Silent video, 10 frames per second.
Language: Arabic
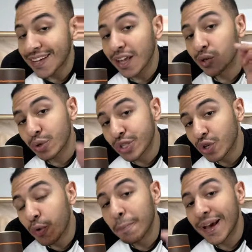كده نص
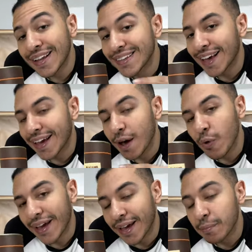كوبايه كاكاو
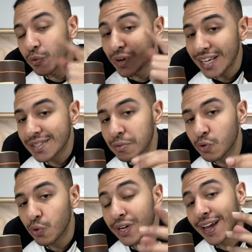خام ولازم
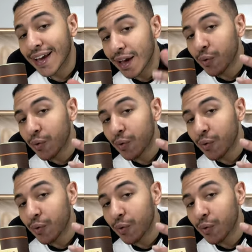يكون كاكاو